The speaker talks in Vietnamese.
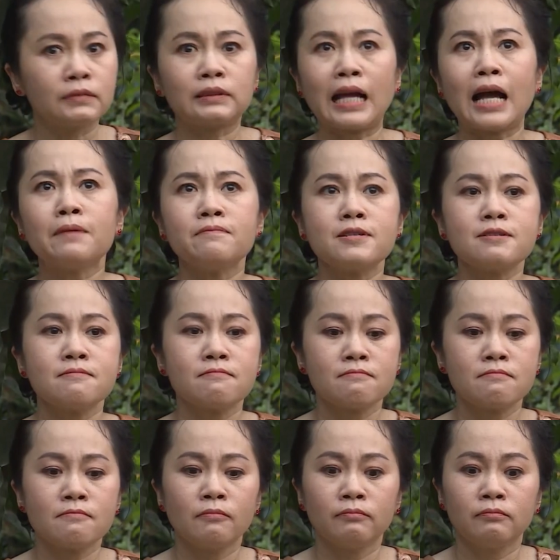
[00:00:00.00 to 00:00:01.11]
Tám?
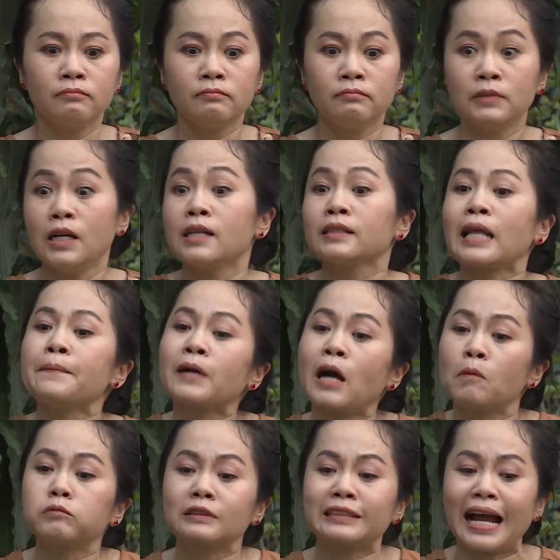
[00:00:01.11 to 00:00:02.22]
Tám
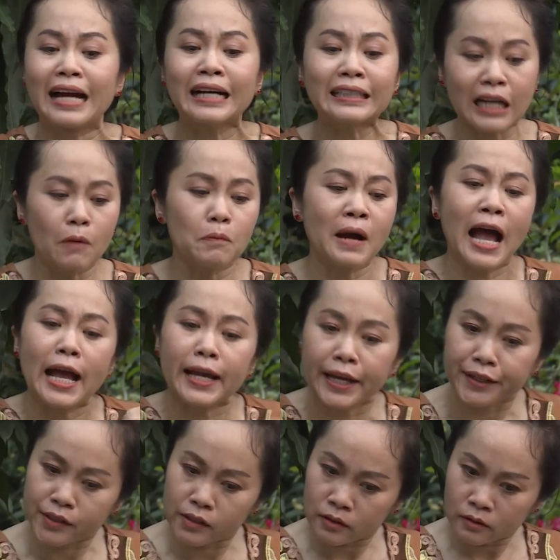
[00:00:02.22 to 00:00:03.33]
không trả công hai
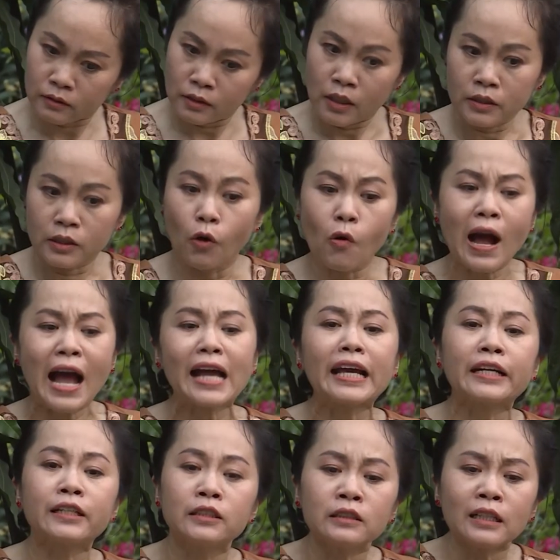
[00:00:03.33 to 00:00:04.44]
ngày trước, dù hai
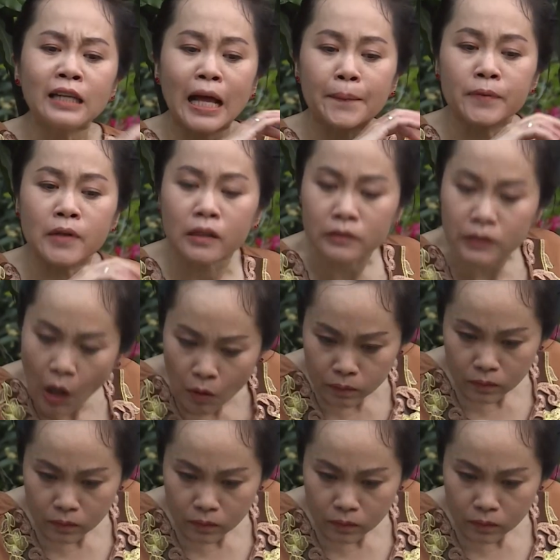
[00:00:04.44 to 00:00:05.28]
ngày trước nó làm rất tốt